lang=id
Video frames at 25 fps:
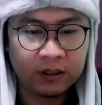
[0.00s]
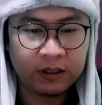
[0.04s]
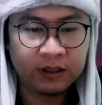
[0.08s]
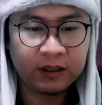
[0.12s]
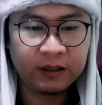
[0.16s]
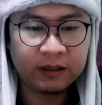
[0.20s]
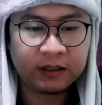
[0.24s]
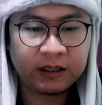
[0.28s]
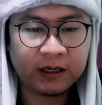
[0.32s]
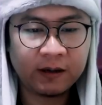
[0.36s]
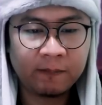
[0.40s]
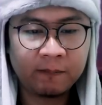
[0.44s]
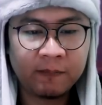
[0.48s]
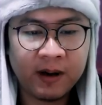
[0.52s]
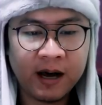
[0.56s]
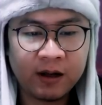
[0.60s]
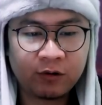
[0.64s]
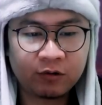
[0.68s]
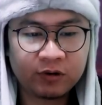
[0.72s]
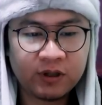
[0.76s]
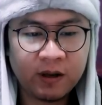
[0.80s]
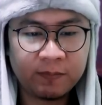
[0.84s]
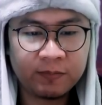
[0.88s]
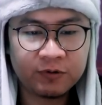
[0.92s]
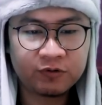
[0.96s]
Ini klub
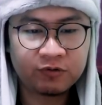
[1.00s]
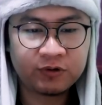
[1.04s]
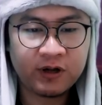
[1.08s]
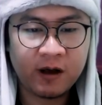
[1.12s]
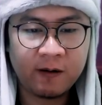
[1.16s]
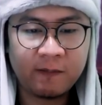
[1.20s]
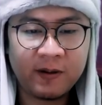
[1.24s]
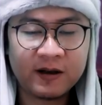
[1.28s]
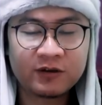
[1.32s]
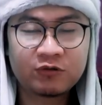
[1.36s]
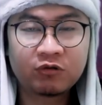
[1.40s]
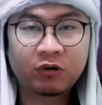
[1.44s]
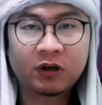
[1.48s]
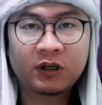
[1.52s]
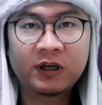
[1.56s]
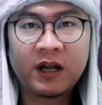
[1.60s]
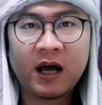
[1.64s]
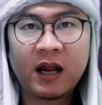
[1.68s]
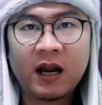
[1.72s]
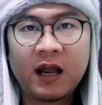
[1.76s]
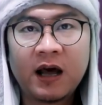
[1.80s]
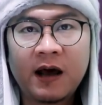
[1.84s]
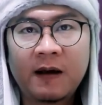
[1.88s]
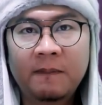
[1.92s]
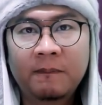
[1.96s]
baru tapi sudah masuk ke
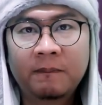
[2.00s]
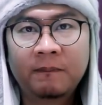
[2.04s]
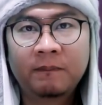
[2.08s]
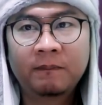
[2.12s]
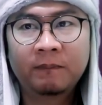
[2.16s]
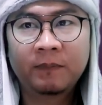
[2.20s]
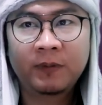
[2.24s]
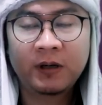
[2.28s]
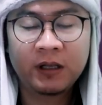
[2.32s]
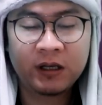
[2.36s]
dalam